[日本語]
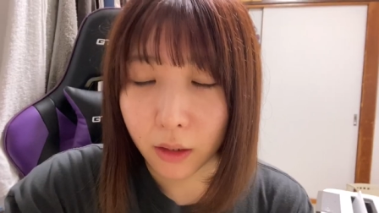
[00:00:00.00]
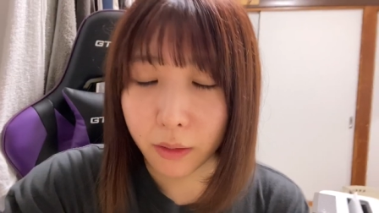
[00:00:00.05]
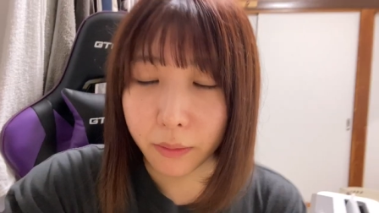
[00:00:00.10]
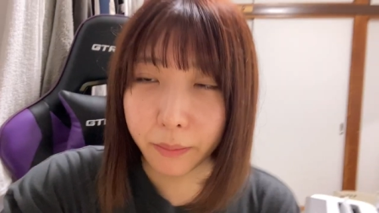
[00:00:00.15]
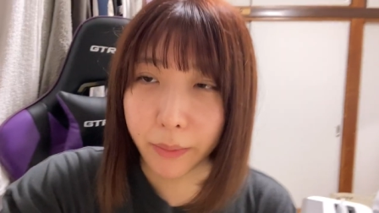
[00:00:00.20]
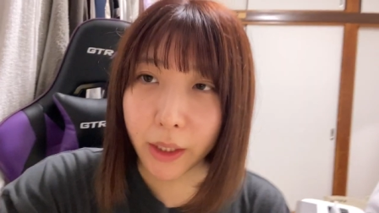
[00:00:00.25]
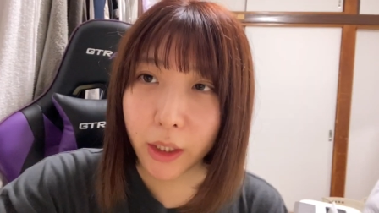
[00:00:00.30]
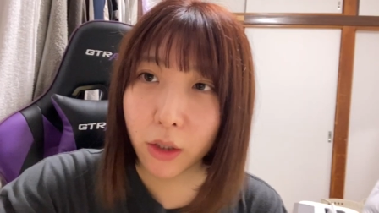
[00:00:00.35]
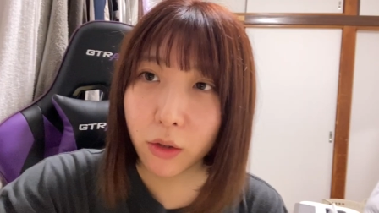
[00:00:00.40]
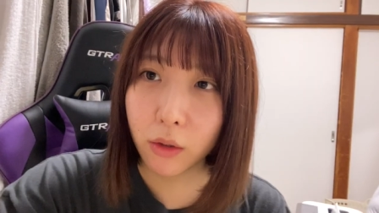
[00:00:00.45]

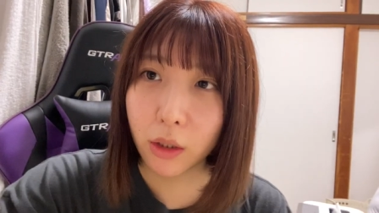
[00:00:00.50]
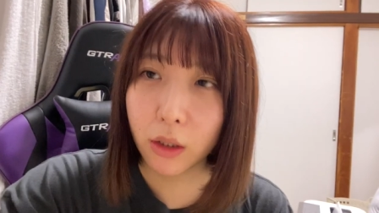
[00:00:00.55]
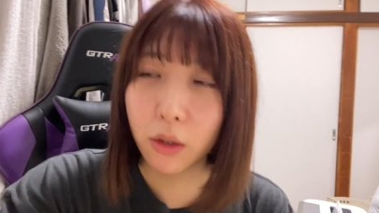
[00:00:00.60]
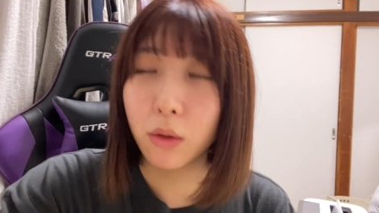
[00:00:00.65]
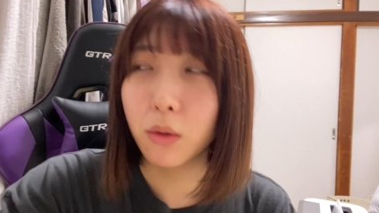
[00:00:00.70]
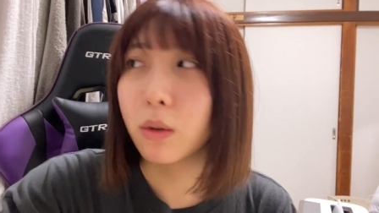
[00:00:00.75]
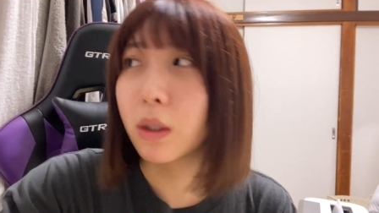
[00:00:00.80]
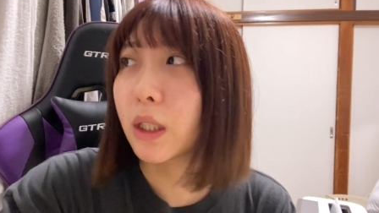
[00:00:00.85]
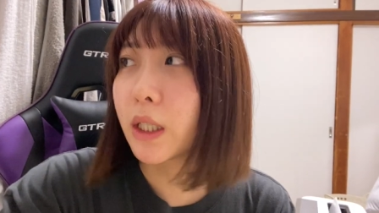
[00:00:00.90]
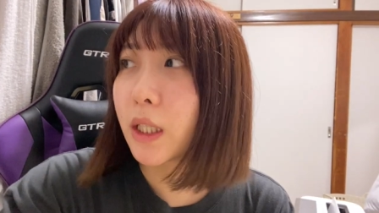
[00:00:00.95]
メイクは今日
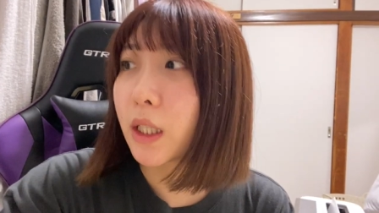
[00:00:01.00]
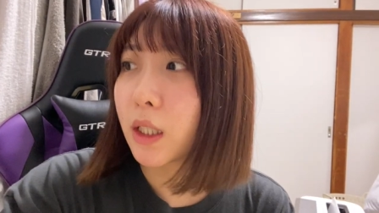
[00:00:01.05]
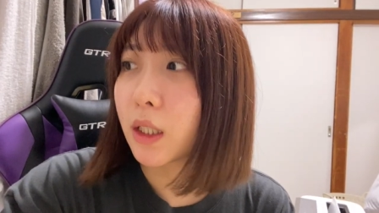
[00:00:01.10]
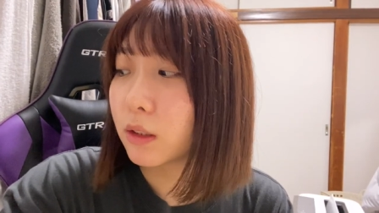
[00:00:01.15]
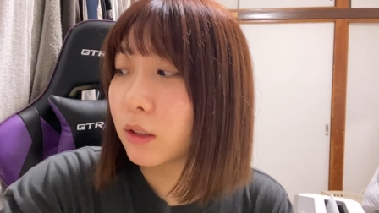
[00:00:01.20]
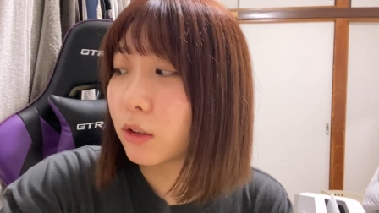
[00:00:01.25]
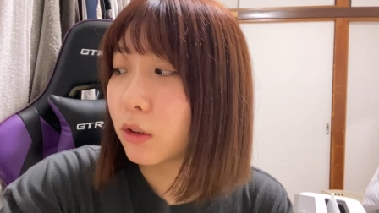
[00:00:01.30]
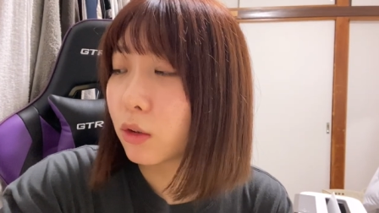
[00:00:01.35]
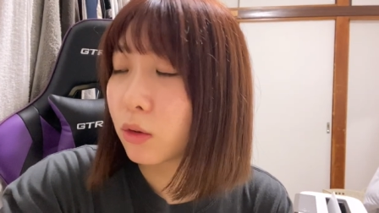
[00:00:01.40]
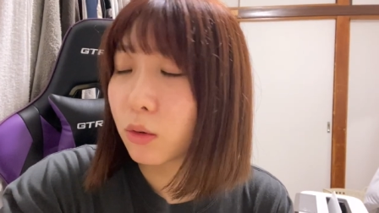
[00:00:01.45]
はね、
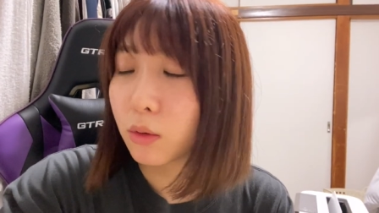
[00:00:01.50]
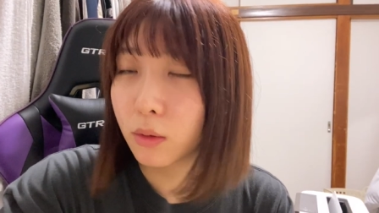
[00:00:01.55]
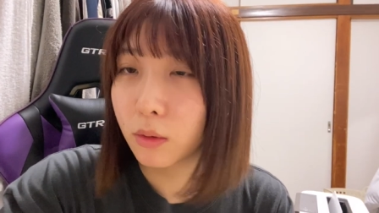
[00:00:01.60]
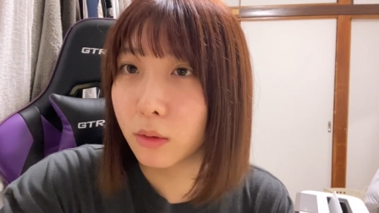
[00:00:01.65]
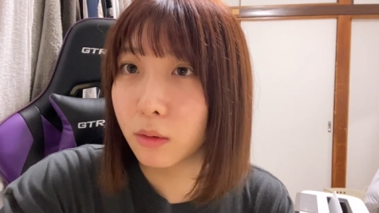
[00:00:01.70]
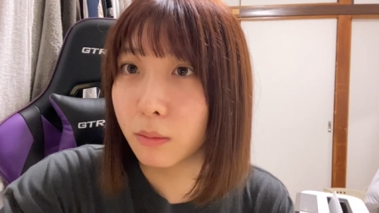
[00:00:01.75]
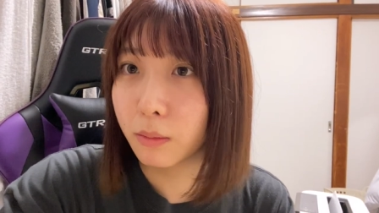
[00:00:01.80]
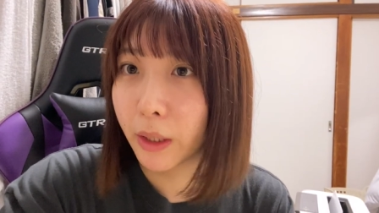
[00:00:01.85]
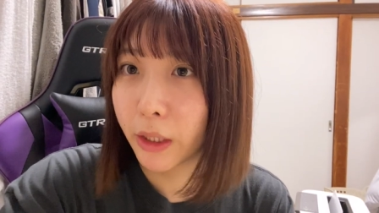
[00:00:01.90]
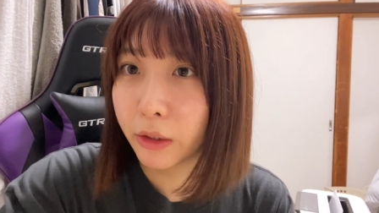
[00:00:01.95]
ちょっと
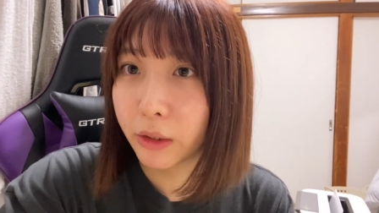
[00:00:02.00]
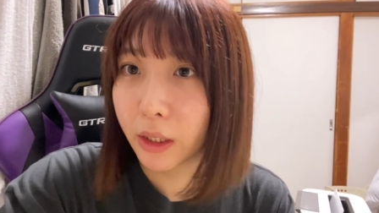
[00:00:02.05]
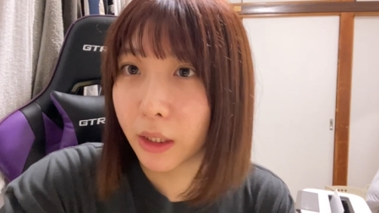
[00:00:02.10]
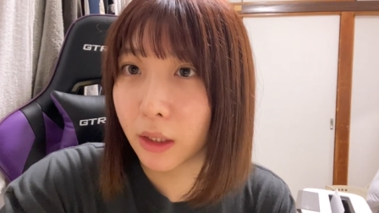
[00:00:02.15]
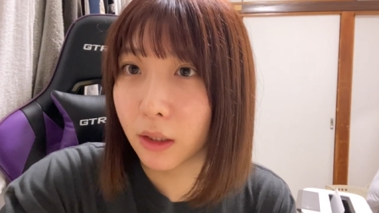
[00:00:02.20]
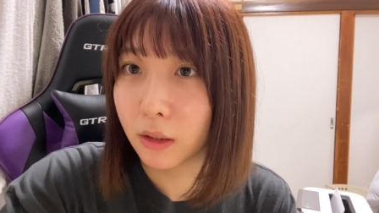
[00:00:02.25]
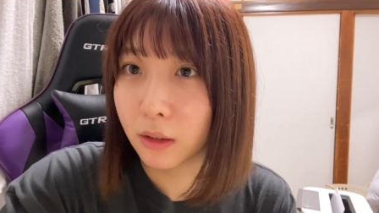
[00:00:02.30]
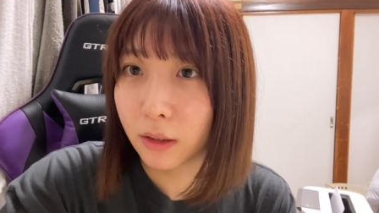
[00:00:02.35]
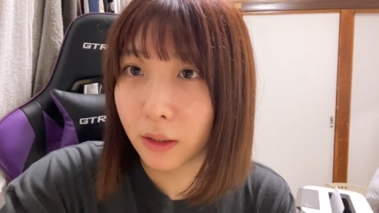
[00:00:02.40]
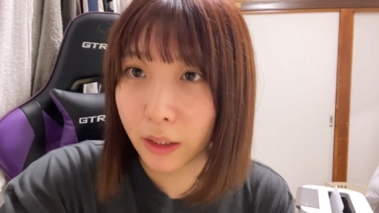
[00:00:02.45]
眉毛
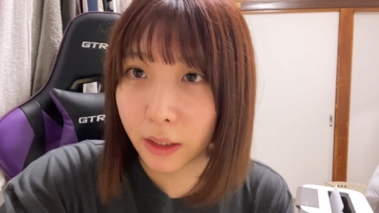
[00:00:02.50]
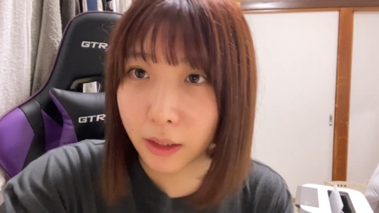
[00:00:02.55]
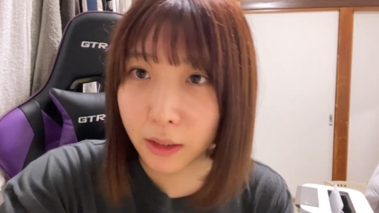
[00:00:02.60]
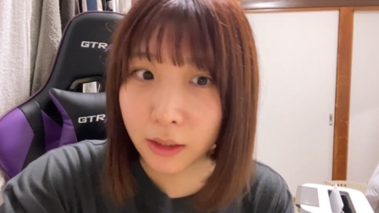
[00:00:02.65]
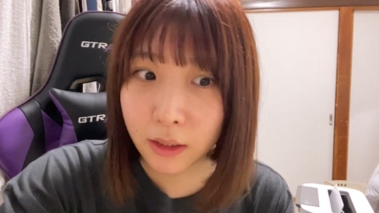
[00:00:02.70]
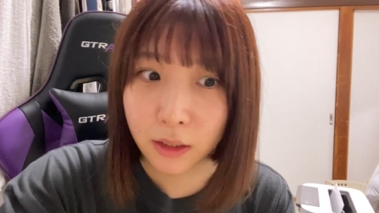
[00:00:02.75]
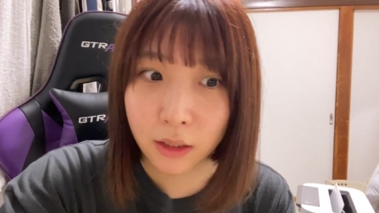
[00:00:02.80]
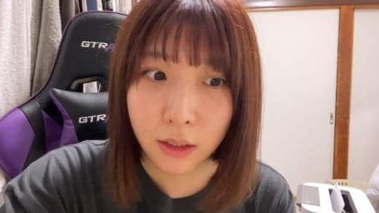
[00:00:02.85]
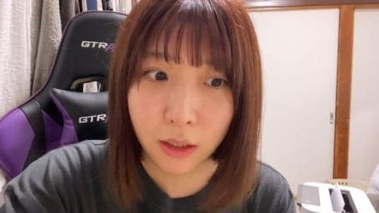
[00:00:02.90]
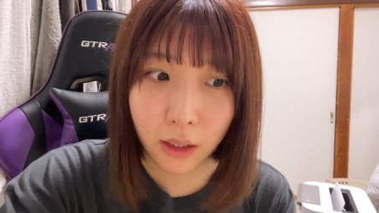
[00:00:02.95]
ぐらい
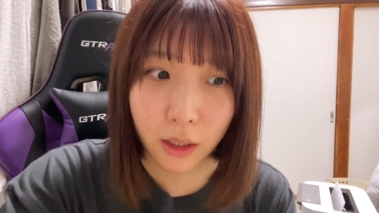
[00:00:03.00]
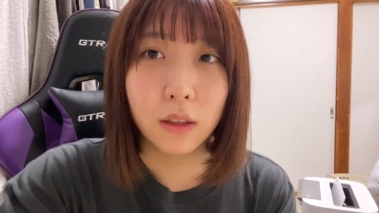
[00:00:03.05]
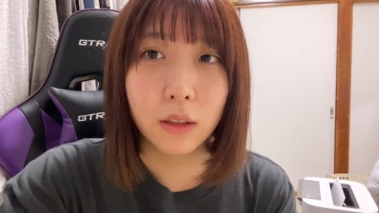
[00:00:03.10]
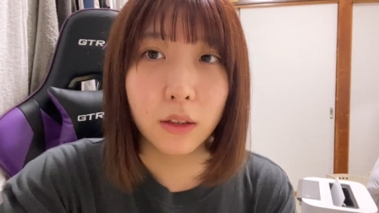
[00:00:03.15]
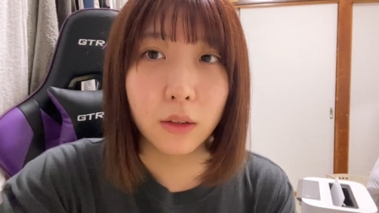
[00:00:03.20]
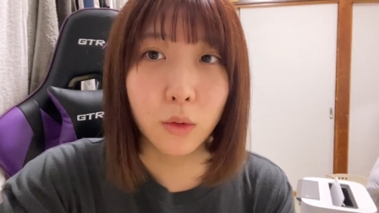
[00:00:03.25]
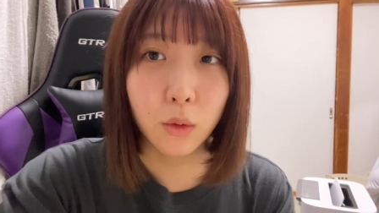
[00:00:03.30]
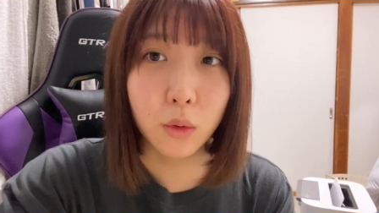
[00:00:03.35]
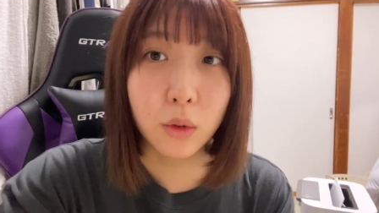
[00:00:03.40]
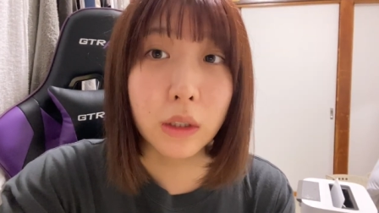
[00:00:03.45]
にして、
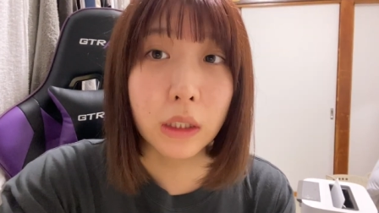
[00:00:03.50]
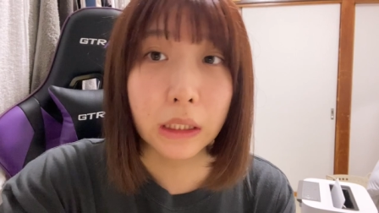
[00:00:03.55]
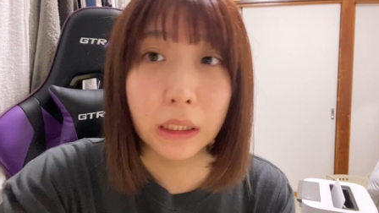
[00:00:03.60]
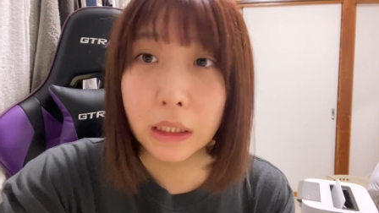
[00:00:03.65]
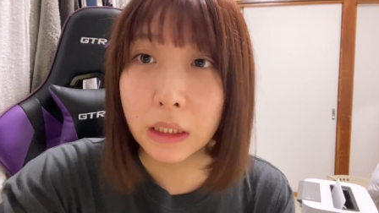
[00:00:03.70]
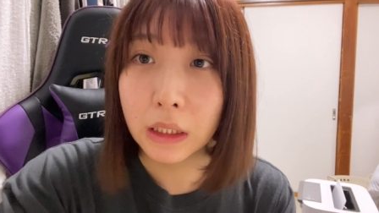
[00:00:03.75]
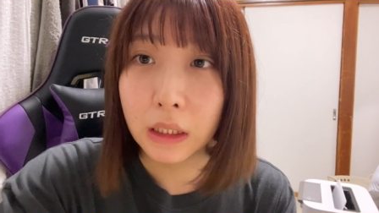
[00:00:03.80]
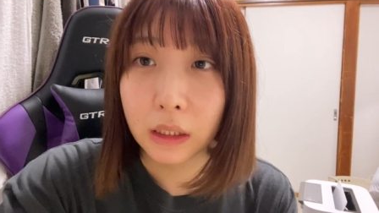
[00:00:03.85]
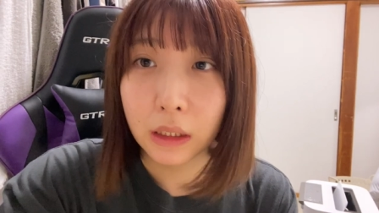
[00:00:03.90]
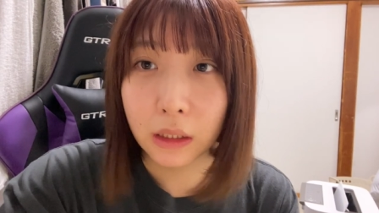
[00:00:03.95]
どうせ
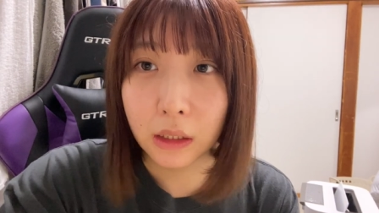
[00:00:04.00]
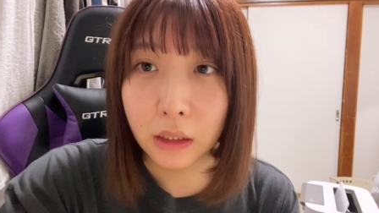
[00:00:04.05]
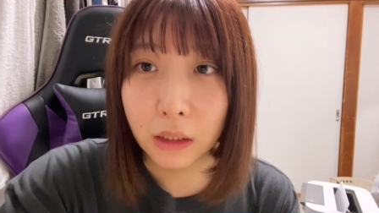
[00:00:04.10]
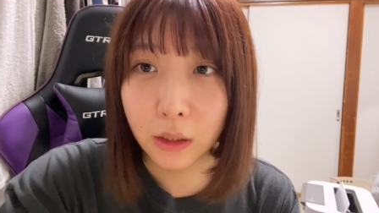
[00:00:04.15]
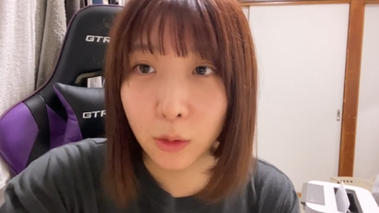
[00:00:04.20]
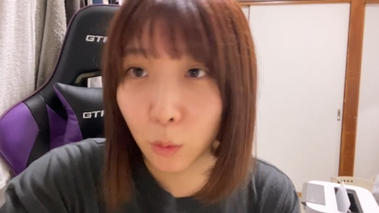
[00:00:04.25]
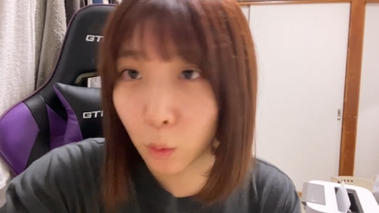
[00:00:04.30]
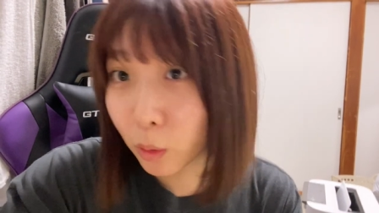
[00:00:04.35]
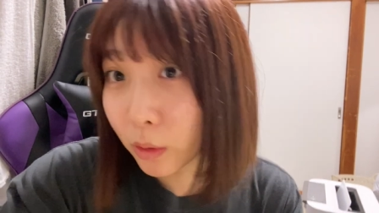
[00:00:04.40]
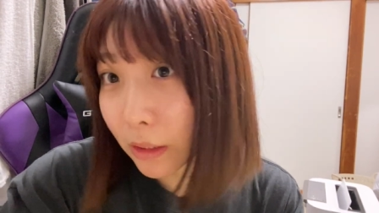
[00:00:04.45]
ね、飛
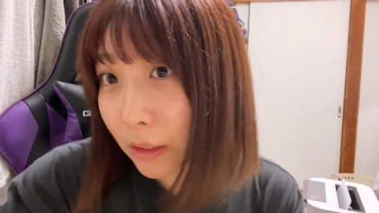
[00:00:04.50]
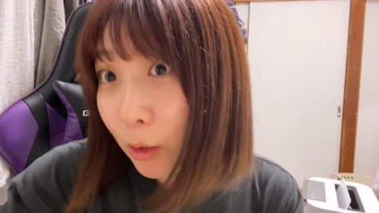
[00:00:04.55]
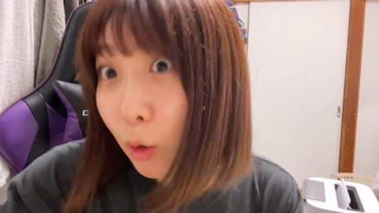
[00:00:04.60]
行機に